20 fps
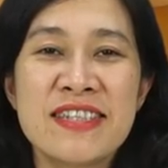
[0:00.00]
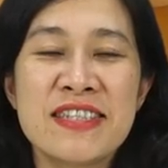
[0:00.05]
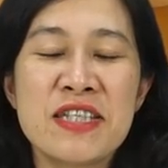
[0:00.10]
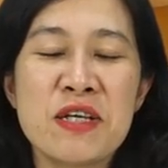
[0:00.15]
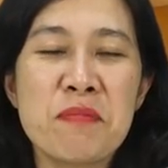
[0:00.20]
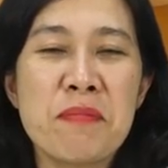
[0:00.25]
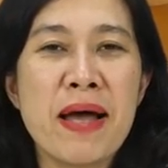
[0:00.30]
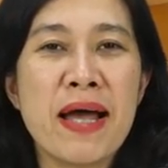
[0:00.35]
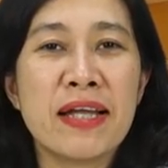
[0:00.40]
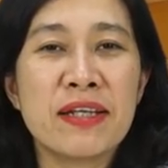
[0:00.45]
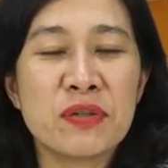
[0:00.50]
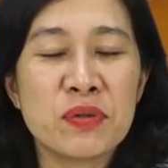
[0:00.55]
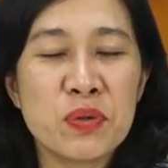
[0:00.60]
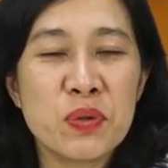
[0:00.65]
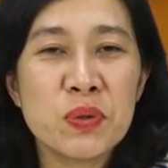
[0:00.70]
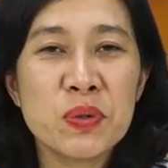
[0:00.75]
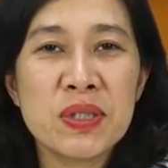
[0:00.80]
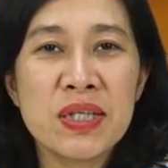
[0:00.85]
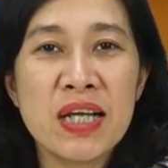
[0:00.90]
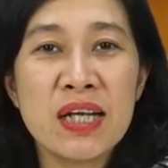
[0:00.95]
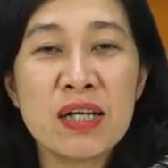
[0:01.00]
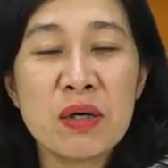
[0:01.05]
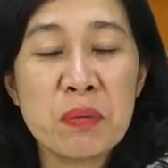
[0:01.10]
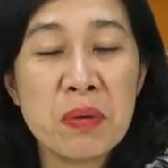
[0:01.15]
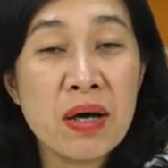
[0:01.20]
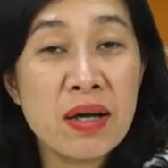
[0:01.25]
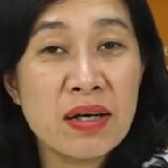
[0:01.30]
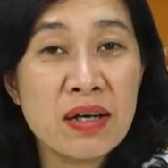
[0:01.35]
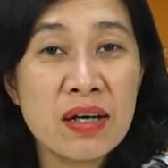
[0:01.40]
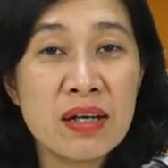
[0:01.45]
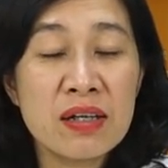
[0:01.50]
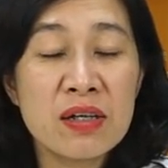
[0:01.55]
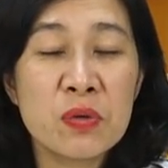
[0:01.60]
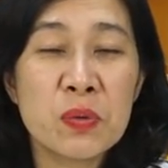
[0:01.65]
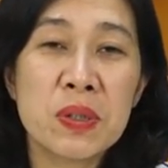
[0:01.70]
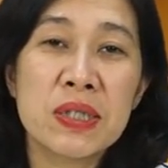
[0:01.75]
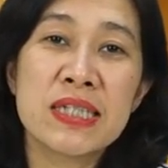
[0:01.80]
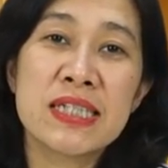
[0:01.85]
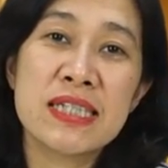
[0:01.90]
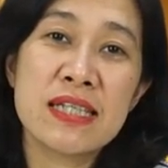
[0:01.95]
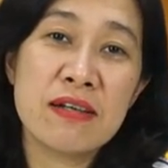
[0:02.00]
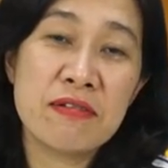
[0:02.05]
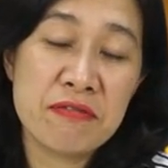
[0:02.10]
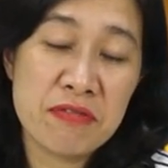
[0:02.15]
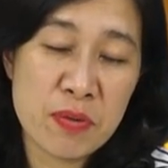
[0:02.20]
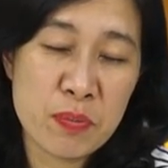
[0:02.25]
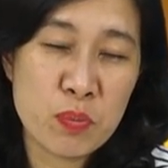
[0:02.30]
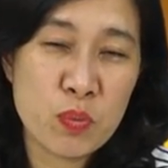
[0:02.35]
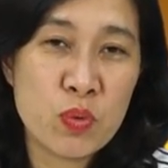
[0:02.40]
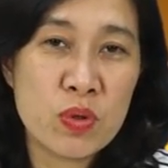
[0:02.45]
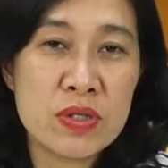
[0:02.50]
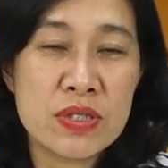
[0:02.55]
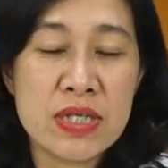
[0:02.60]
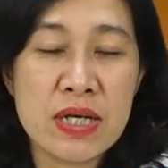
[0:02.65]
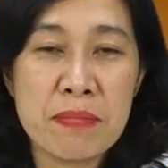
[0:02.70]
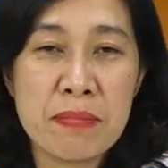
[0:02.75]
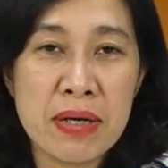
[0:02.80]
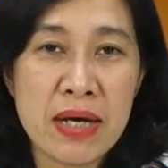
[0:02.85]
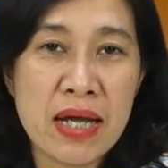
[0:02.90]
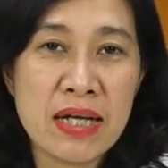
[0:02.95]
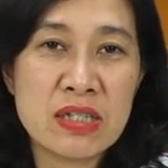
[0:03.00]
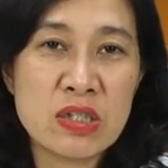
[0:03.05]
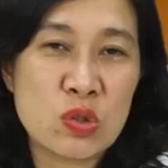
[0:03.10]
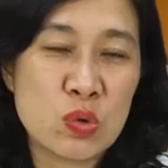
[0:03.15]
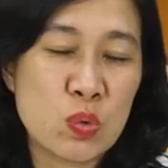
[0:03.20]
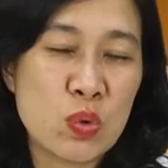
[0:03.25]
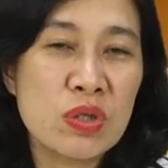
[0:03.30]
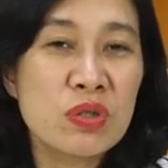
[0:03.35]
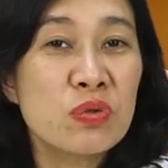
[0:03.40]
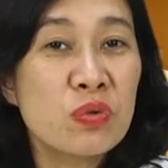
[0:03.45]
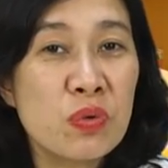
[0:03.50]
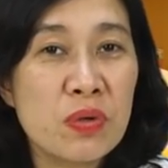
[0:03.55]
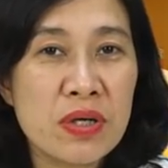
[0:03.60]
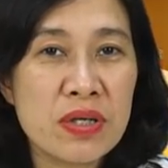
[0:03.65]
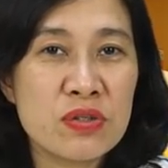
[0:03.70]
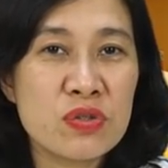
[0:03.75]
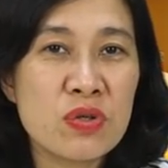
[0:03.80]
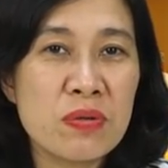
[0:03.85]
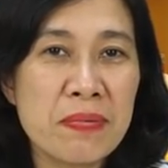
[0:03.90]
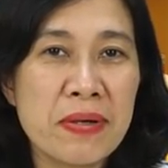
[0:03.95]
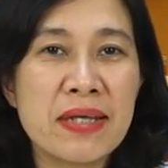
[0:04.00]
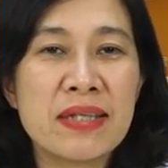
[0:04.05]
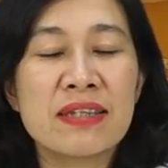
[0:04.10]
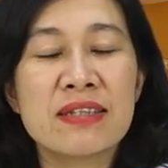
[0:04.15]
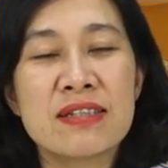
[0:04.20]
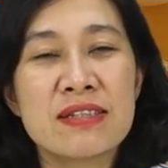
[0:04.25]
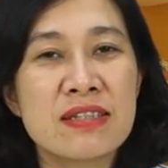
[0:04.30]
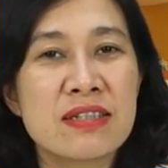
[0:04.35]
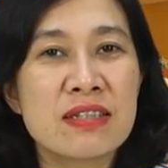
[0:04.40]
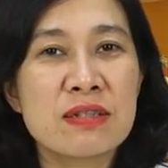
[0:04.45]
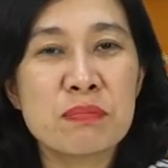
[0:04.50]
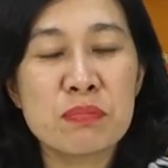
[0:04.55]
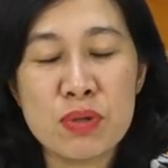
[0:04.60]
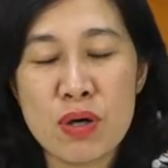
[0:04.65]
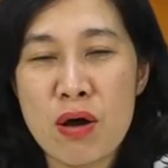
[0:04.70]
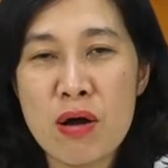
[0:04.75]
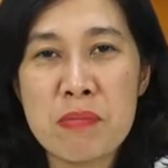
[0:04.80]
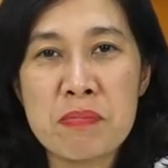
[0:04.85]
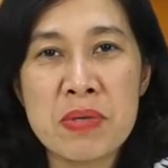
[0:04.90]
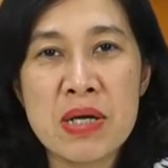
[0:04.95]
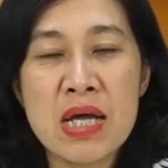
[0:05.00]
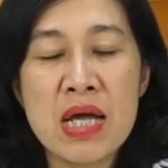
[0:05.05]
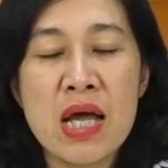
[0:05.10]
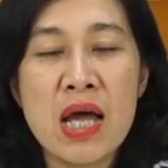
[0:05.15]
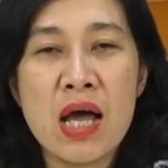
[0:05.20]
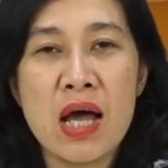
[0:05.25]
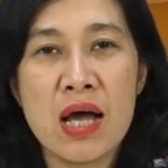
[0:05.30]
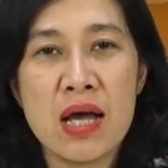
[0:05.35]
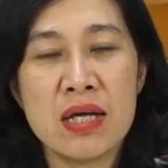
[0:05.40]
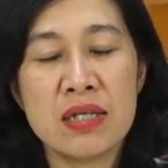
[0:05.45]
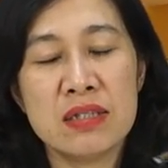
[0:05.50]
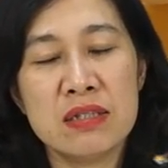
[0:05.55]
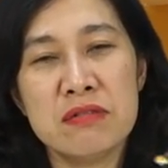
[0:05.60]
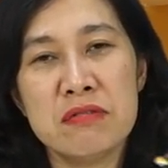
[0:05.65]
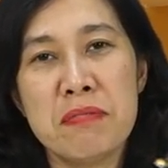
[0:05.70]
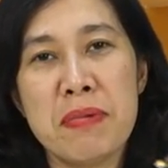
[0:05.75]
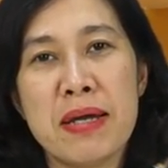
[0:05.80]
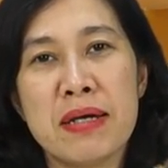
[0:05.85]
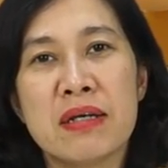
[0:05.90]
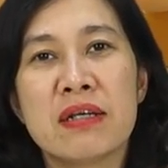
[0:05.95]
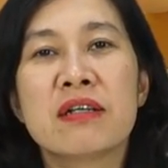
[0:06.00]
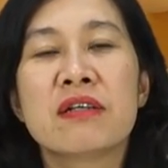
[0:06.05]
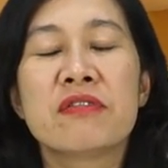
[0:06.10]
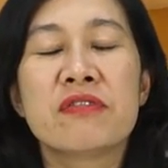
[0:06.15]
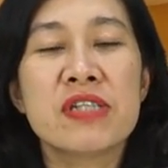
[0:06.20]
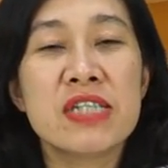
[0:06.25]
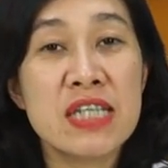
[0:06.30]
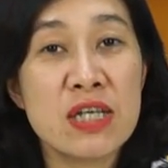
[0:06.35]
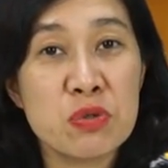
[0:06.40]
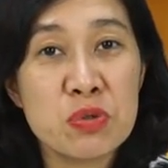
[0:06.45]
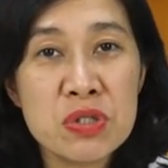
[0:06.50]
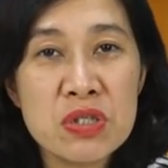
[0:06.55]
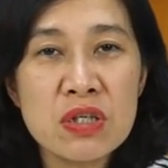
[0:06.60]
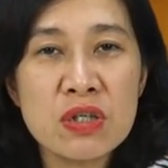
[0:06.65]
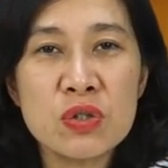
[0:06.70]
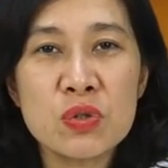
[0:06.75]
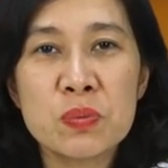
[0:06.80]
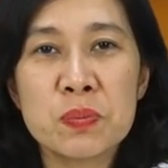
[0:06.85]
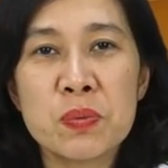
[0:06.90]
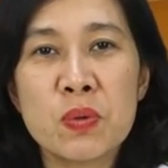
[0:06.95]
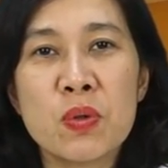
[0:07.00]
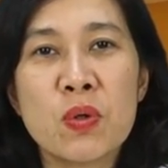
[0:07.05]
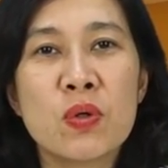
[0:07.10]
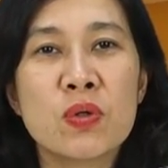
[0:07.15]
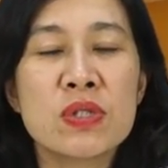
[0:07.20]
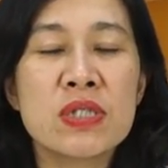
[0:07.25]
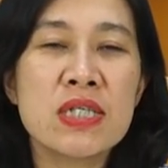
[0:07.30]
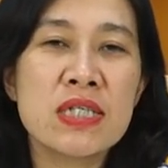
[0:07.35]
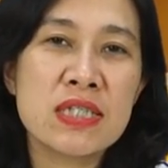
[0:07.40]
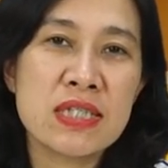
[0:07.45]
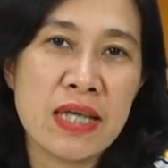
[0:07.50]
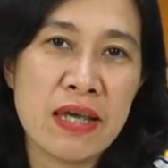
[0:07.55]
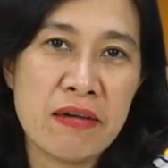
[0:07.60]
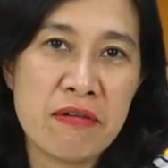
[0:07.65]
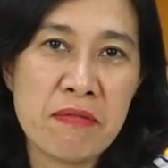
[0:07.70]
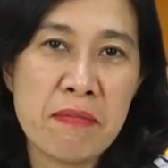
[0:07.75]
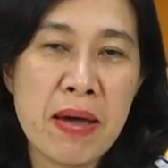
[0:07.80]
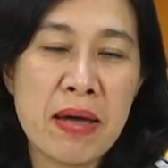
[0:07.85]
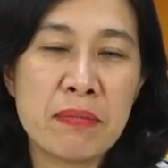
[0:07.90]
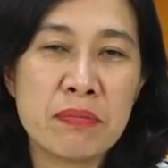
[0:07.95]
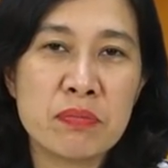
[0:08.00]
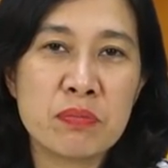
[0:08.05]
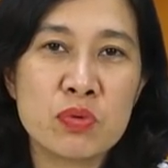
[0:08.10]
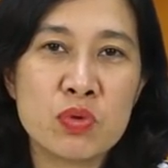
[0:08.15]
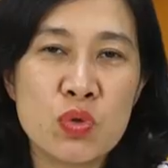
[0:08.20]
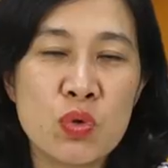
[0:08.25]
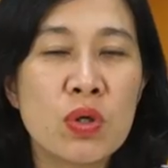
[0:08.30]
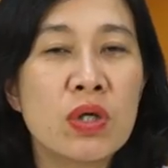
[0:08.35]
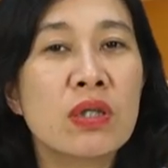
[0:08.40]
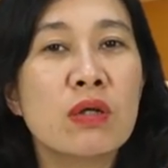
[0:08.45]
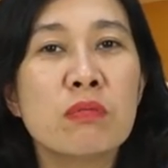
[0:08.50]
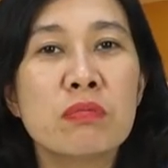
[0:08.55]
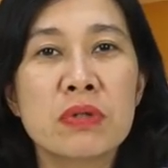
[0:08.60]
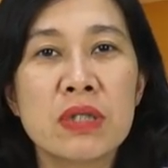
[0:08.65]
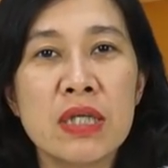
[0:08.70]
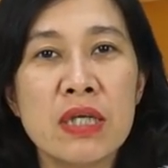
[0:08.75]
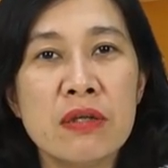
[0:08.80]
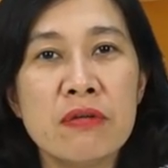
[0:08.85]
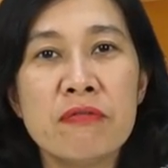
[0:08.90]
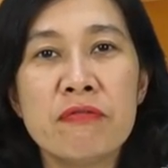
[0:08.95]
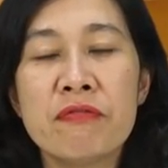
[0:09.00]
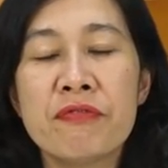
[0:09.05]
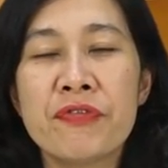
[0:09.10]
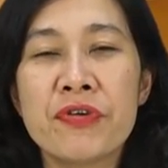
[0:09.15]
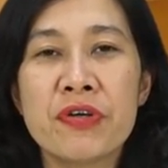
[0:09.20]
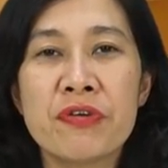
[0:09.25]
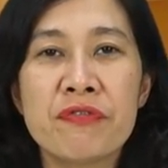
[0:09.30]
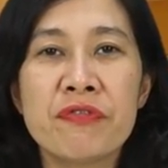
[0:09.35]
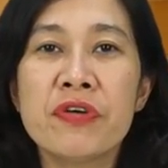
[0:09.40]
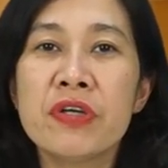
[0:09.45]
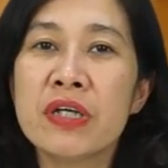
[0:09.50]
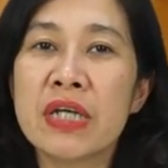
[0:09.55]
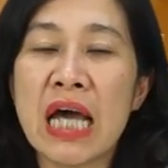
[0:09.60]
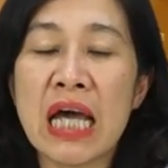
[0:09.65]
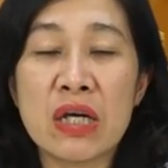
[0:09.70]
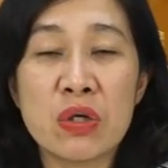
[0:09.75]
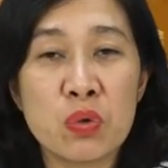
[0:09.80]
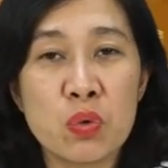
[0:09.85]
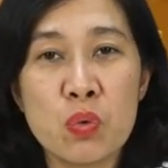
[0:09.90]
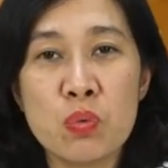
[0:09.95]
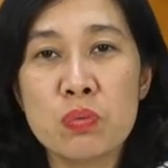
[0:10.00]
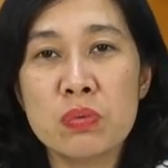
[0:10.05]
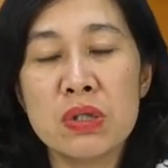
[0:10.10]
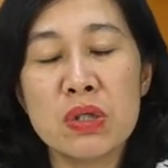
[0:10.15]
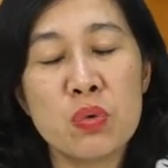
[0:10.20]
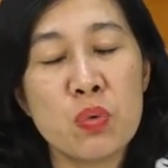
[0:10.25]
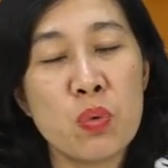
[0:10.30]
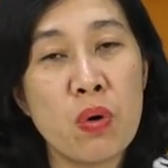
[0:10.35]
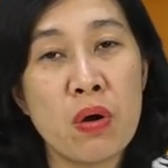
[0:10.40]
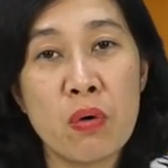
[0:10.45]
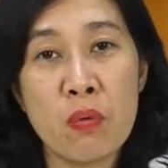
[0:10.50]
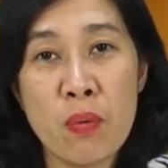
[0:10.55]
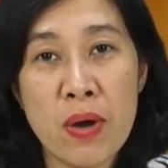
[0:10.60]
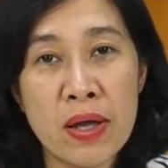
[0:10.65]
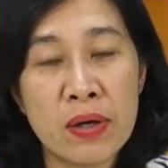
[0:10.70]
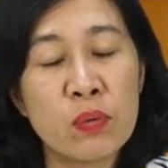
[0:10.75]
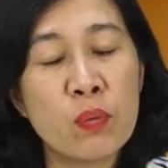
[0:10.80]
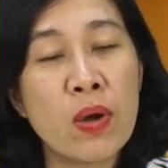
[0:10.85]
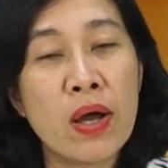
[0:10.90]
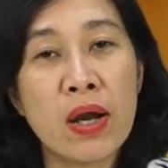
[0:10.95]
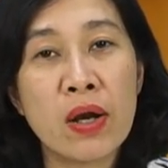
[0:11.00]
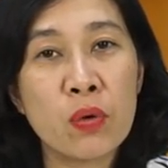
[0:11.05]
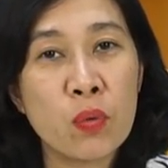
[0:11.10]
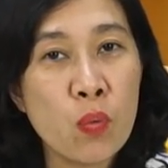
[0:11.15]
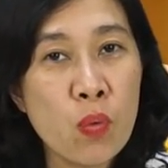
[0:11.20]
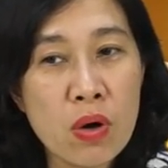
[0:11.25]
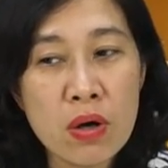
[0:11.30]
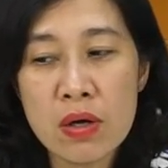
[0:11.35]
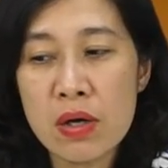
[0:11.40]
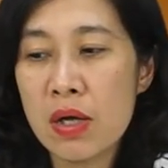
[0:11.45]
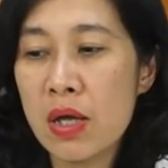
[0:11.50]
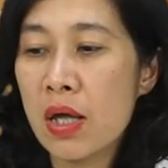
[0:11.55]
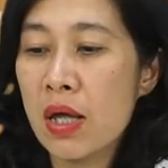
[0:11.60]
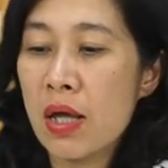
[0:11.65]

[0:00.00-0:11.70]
Xin chào bạn, tôi là Ngọc Hân là người quản lý sản phẩm của trang bán hàng trực tuyến kodashop24h.com. À, thưa các bạn, ở video trước chúng tôi có chia sẻ với bạn một số cái thông tin về viên an cung như hoàng hoàn của Hàn Quốc.